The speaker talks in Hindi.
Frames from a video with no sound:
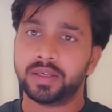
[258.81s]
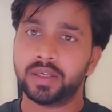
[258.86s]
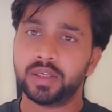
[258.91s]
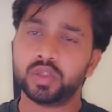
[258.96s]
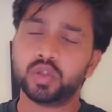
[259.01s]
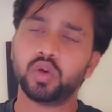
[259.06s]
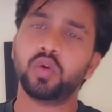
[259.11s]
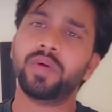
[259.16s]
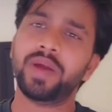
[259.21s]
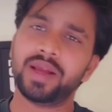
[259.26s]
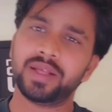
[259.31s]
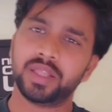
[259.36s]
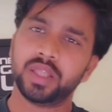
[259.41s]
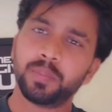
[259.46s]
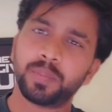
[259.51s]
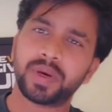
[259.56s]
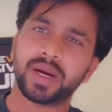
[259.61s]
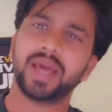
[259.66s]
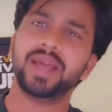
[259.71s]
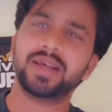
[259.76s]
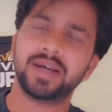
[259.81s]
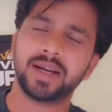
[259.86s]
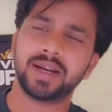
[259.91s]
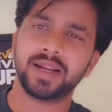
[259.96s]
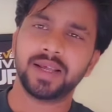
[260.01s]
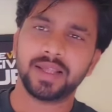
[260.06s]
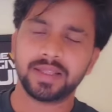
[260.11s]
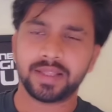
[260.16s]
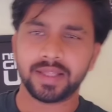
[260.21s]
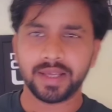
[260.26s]
कि जो व्यक्ति पढ़ाई कर
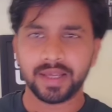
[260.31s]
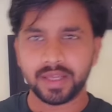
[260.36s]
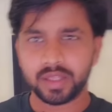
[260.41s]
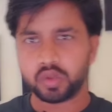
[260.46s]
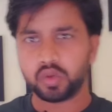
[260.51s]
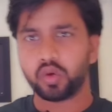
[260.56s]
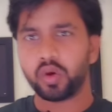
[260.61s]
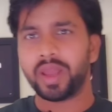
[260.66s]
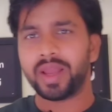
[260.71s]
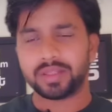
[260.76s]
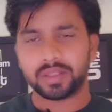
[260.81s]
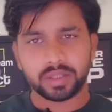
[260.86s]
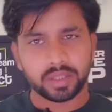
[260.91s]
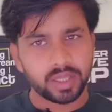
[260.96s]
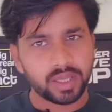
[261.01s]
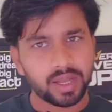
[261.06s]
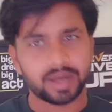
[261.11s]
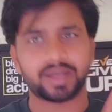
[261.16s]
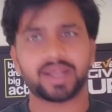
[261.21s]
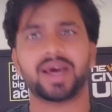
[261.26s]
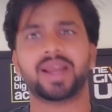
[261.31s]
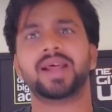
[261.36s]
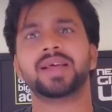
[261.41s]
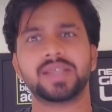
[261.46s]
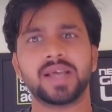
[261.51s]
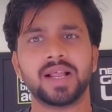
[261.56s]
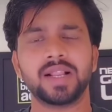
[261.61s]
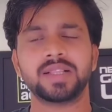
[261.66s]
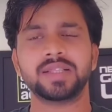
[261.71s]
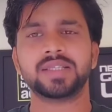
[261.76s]
रहे थे जो व्यक्ति 18
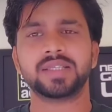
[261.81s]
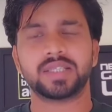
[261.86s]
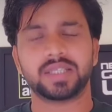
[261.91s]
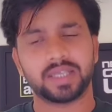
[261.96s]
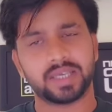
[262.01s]
साल